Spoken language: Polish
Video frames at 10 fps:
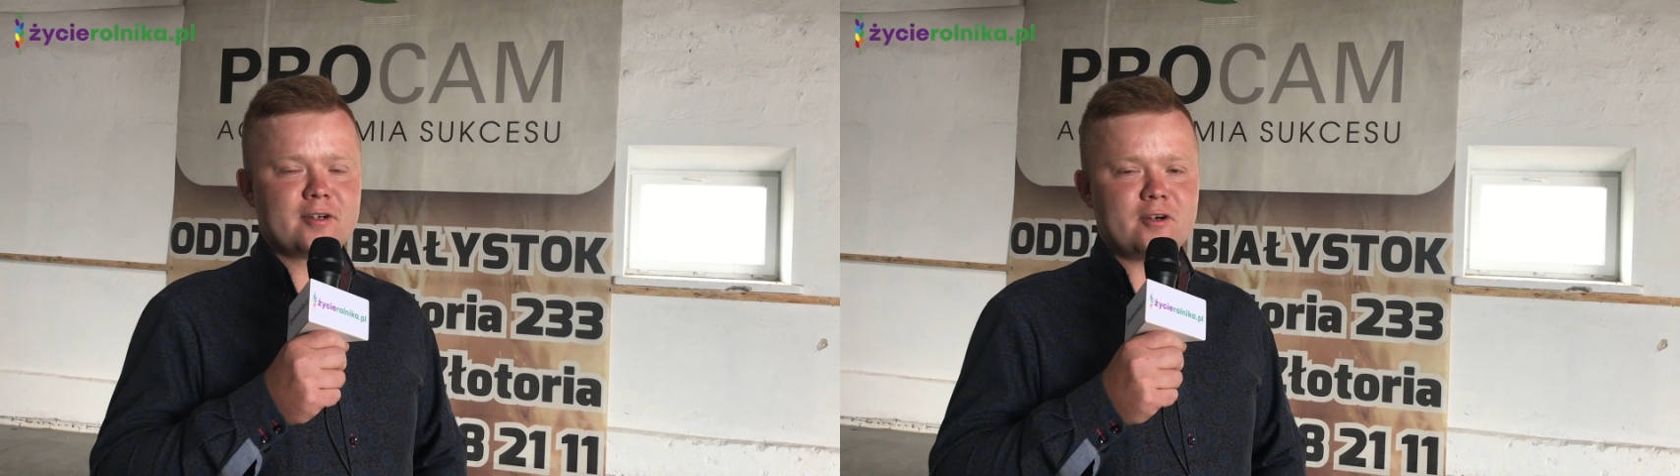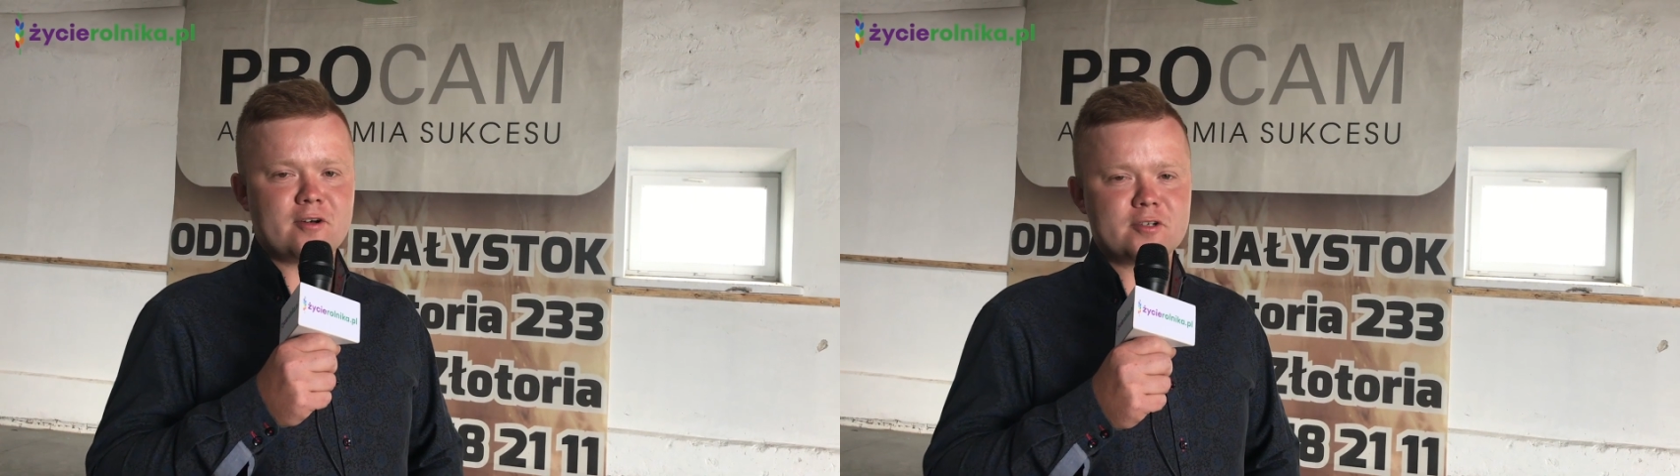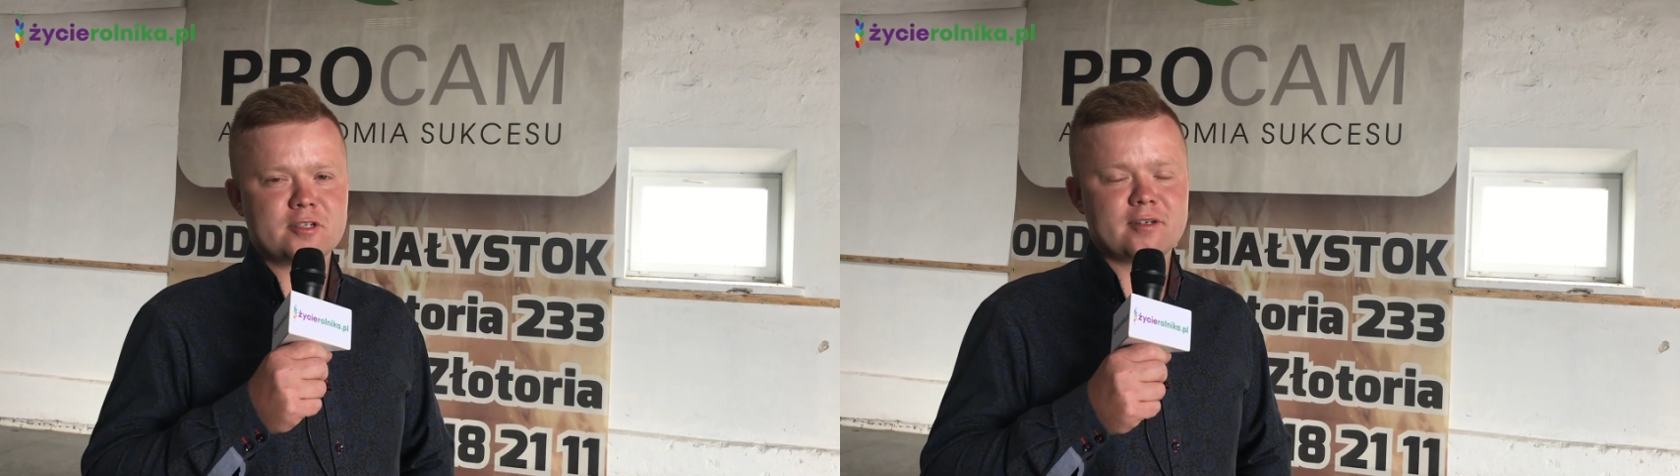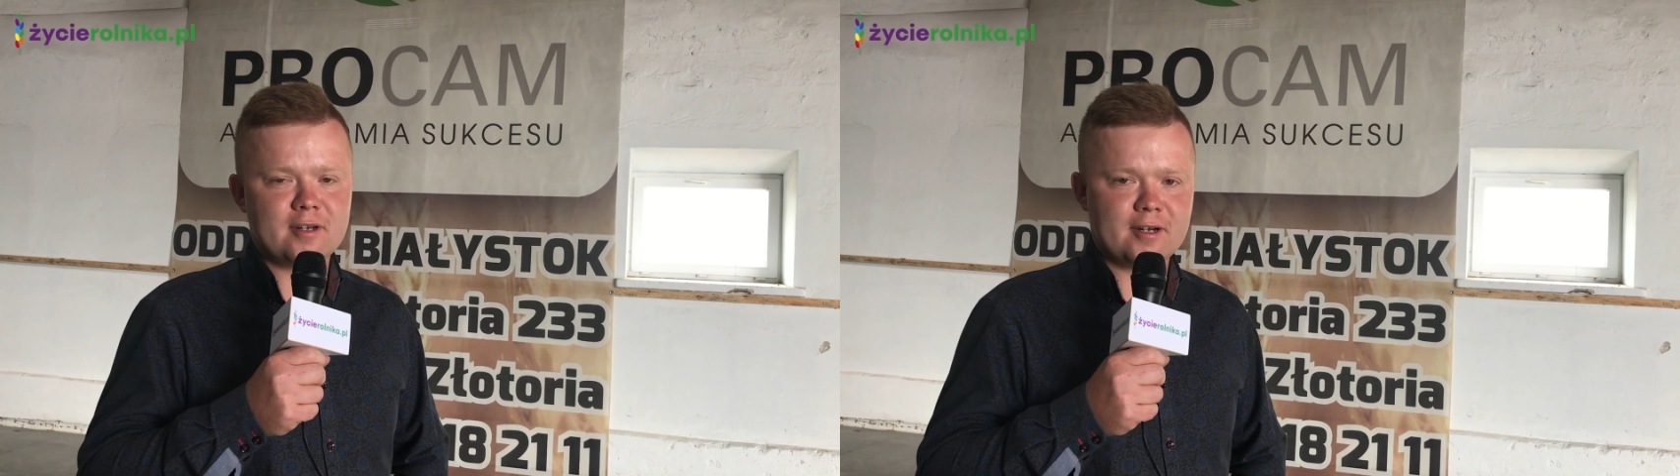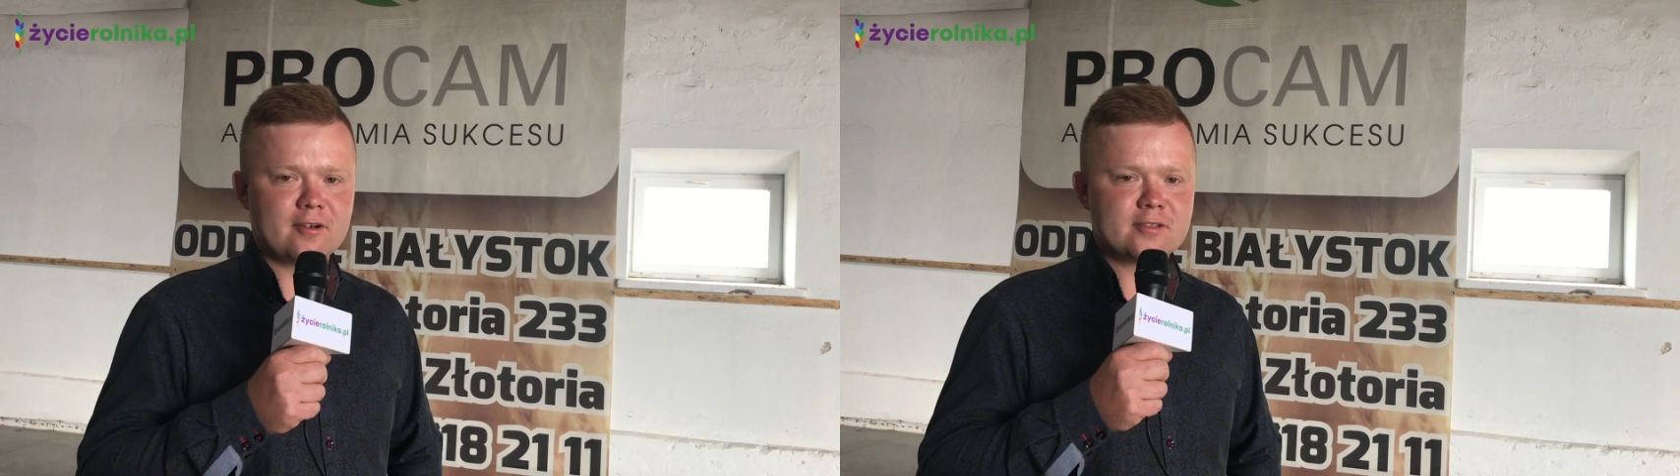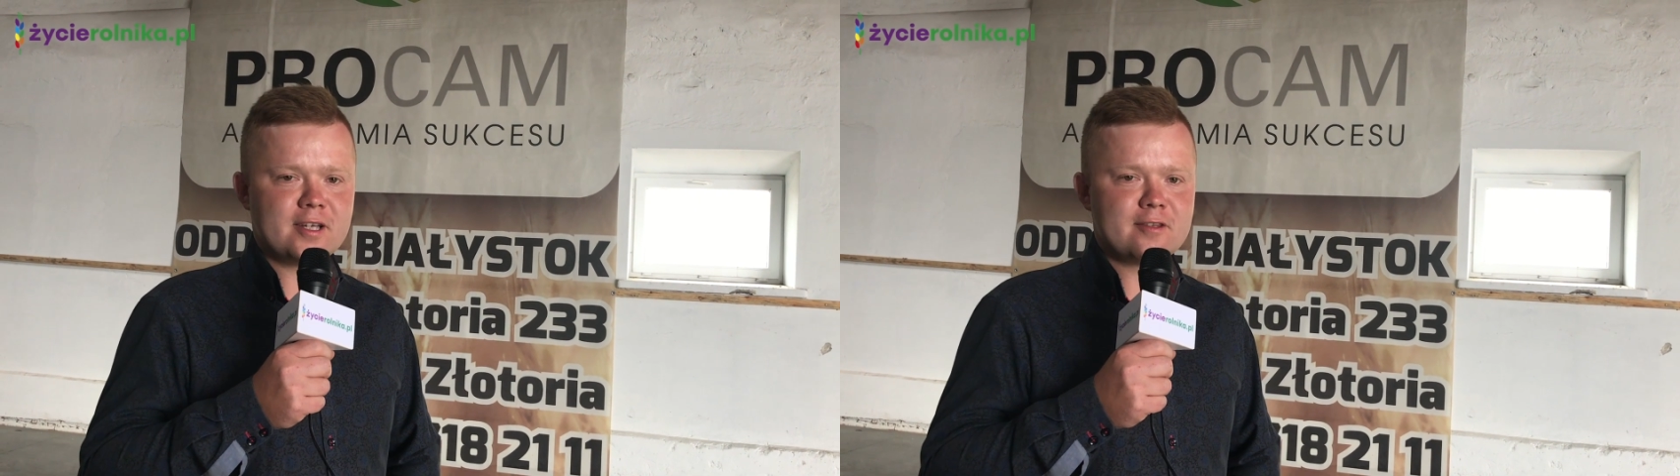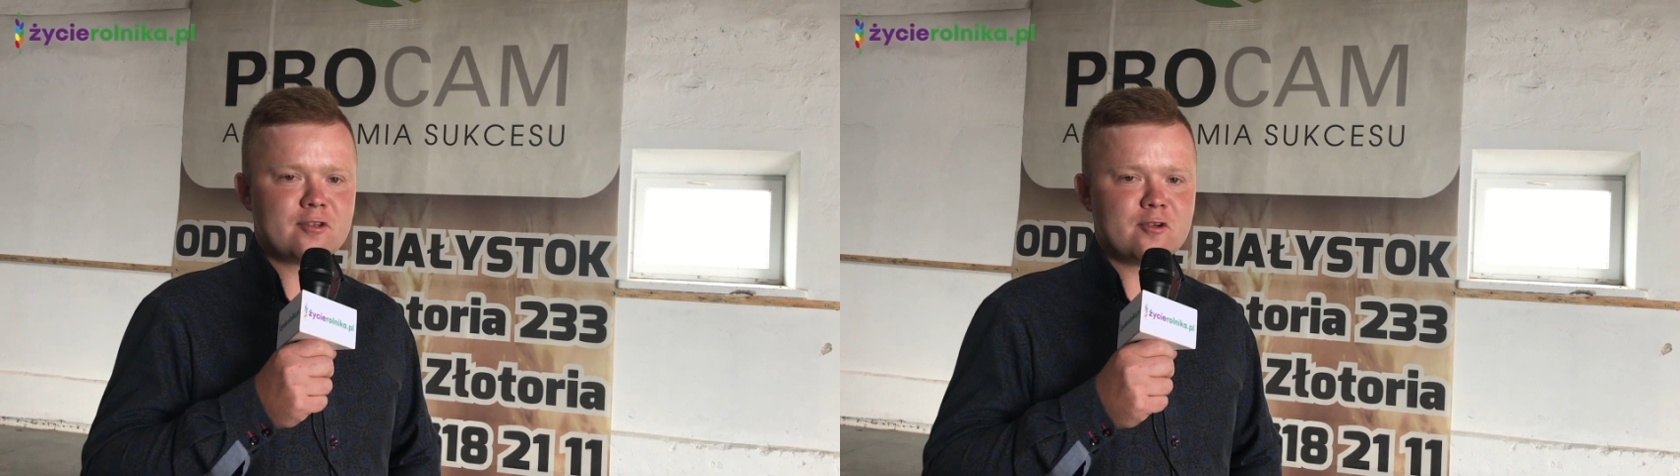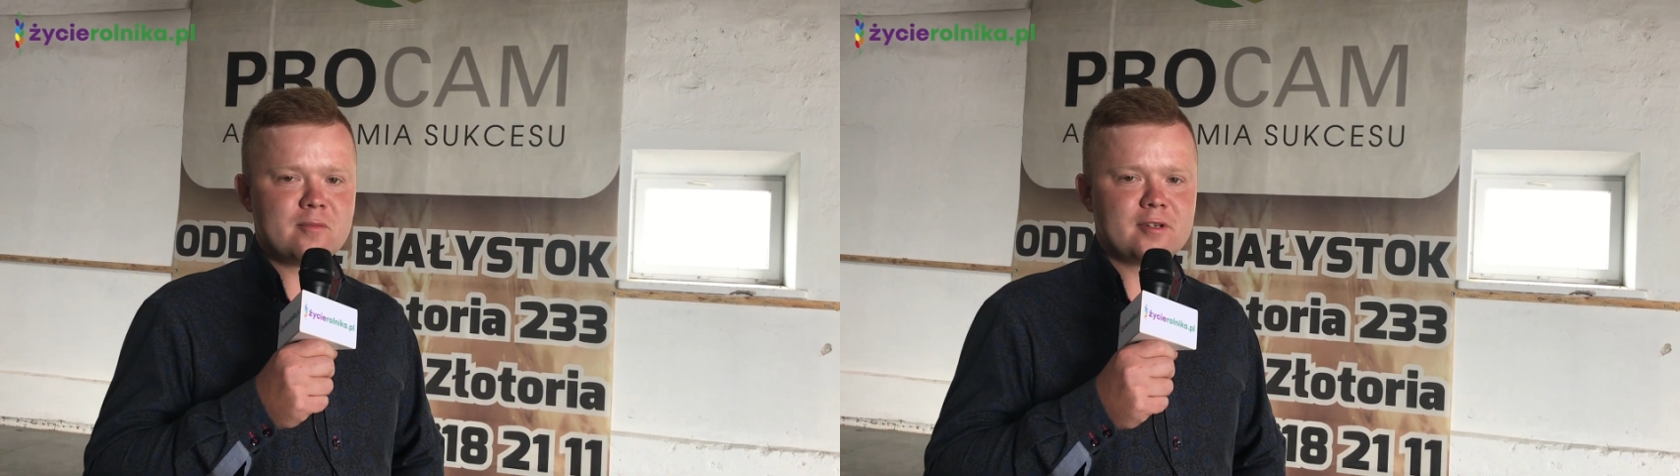Horsz,
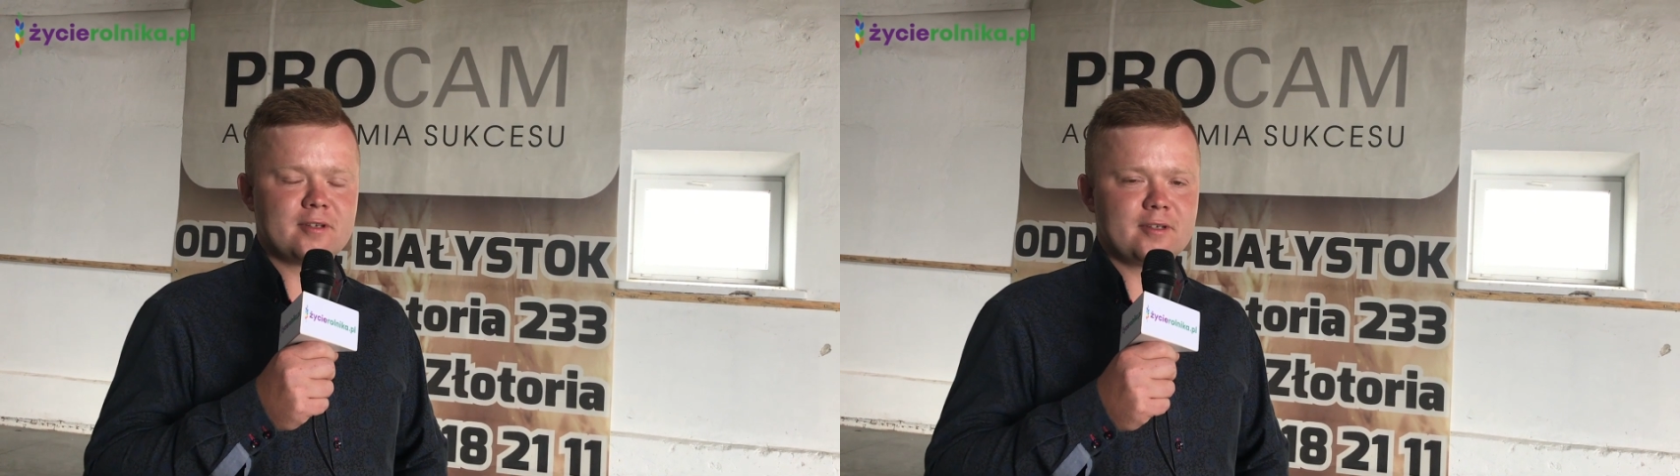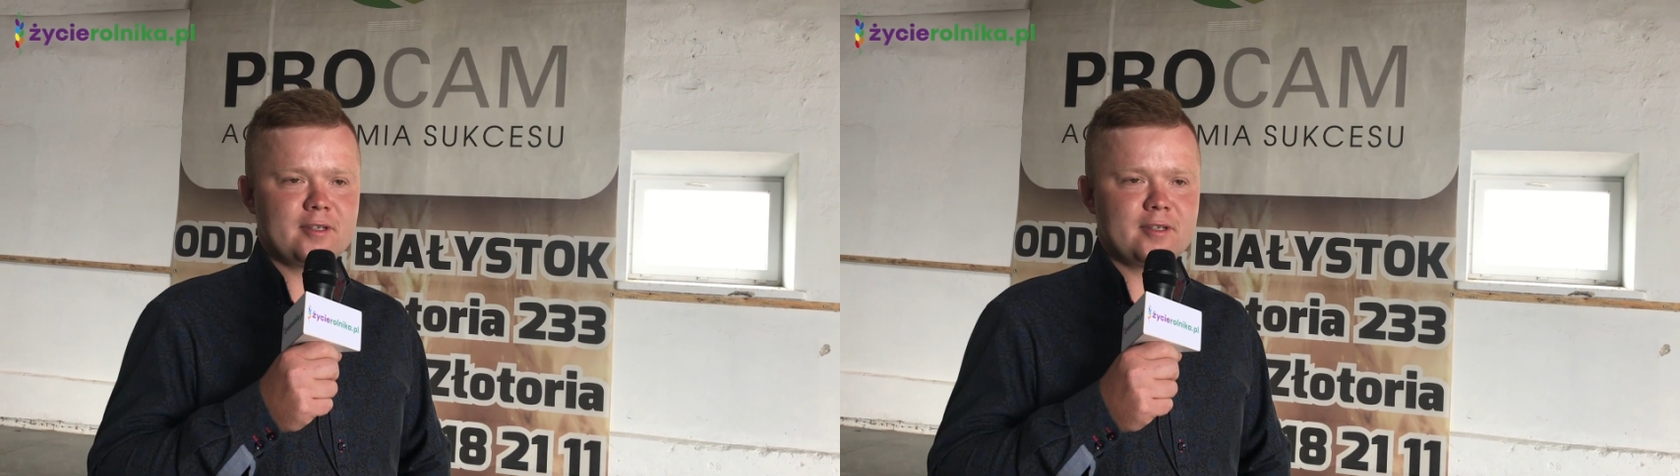Agrocentrum,